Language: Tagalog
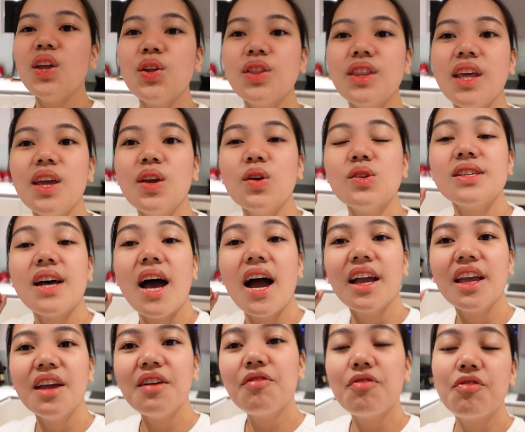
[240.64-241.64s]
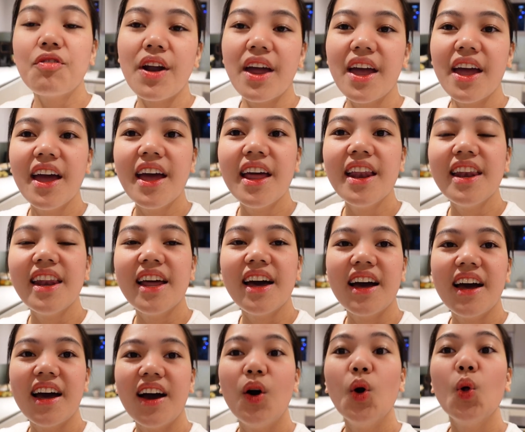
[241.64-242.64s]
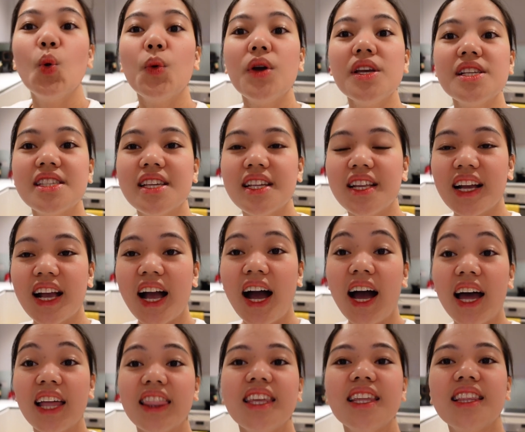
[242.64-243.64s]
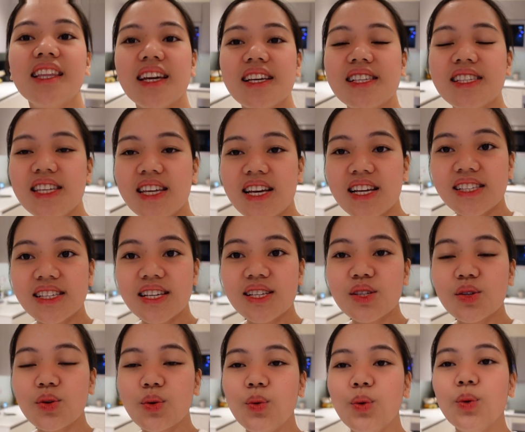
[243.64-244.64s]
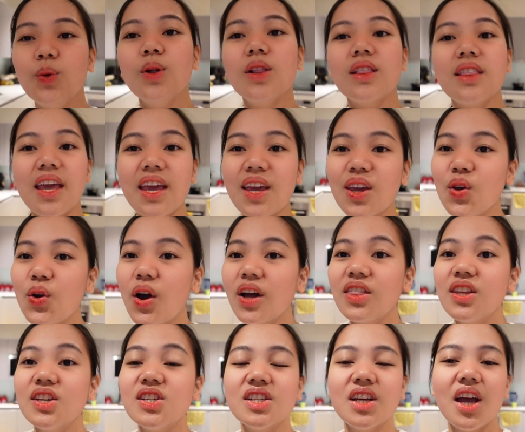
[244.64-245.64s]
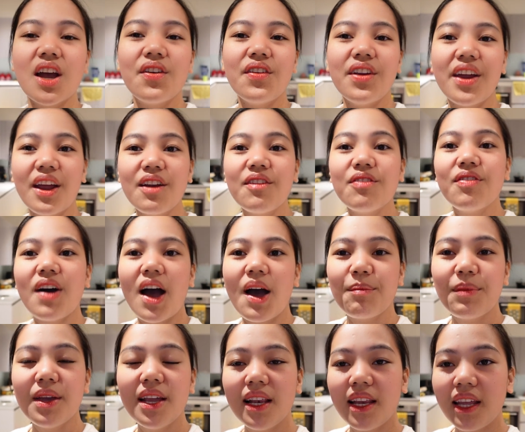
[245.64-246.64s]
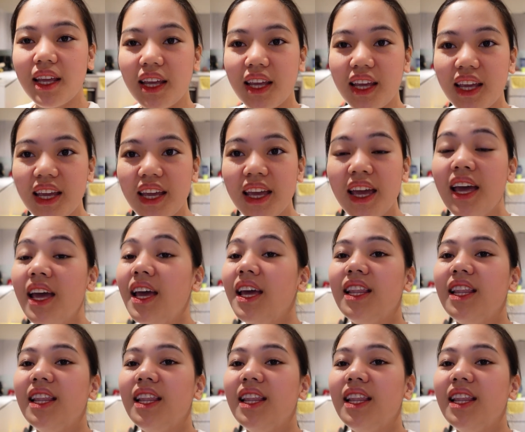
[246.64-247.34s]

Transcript: you, thank you sa aking friend na always na naghatid kay siya sa school. Thank you Ate Sherry and family.